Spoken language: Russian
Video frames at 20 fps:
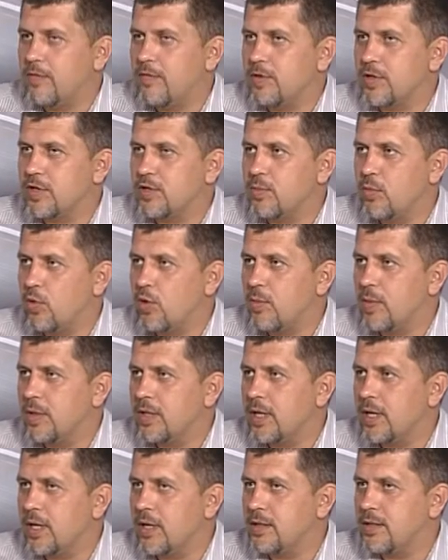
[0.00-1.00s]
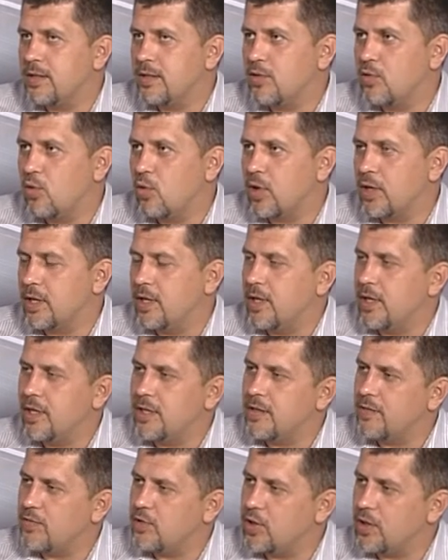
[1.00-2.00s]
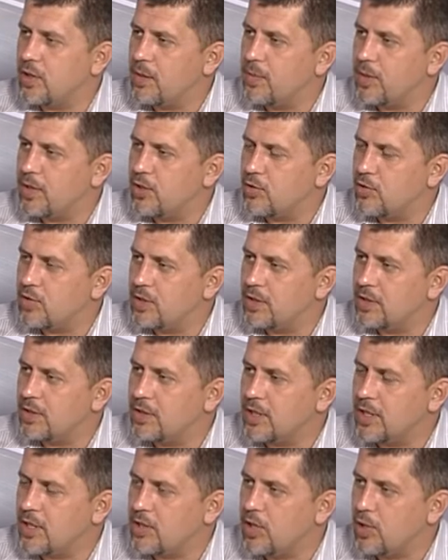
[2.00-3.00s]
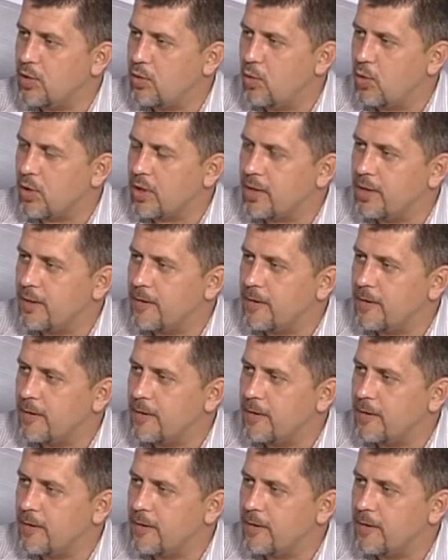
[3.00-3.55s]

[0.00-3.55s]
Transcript: флешмобы на День города, или это все-таки планируется на День города?